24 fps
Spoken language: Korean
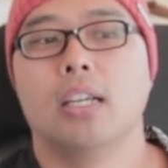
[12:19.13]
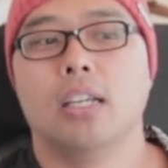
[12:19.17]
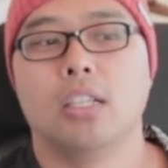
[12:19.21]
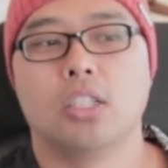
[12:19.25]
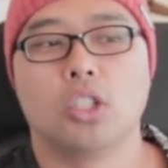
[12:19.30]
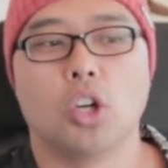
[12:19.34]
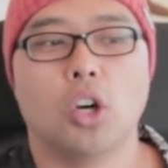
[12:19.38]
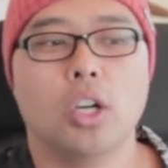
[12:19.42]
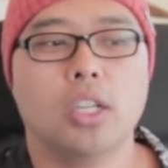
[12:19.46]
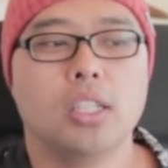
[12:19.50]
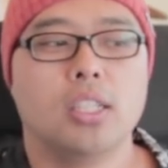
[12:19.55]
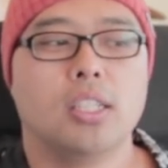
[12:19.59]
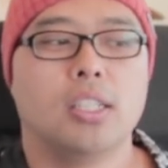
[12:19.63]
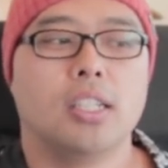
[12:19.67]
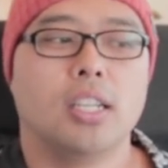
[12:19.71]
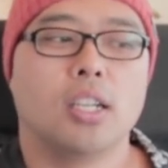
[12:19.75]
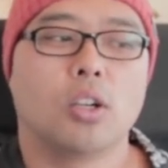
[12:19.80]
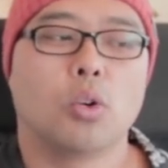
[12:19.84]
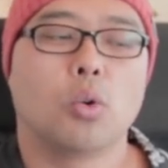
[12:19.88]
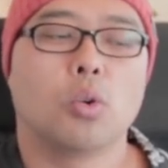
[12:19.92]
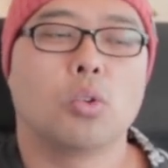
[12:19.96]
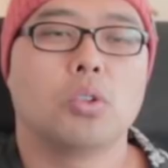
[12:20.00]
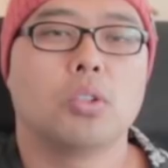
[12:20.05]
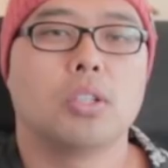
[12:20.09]

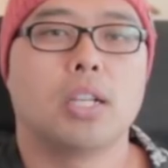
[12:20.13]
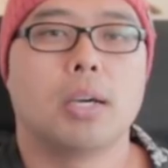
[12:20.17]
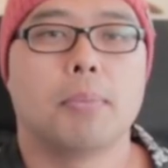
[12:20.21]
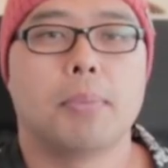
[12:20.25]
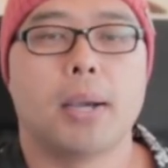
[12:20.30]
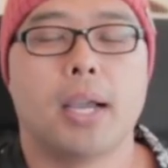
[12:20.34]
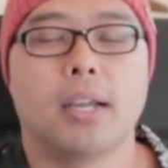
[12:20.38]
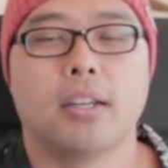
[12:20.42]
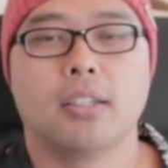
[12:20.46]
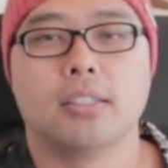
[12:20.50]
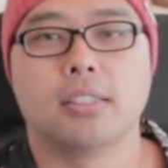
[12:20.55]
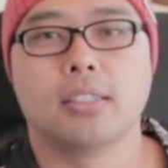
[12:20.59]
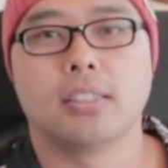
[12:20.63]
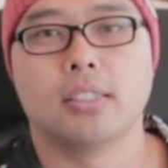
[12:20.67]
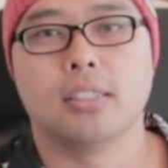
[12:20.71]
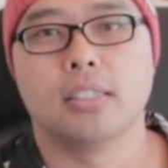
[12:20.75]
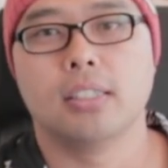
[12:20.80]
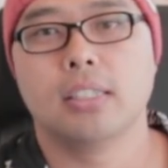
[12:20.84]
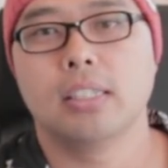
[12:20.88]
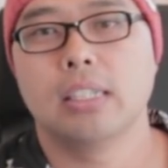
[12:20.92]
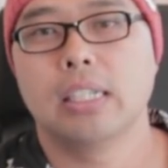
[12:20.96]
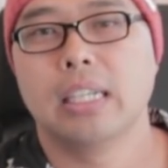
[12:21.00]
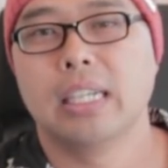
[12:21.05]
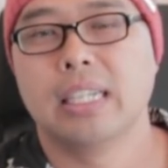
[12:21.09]
저희들이 코로나 바이러스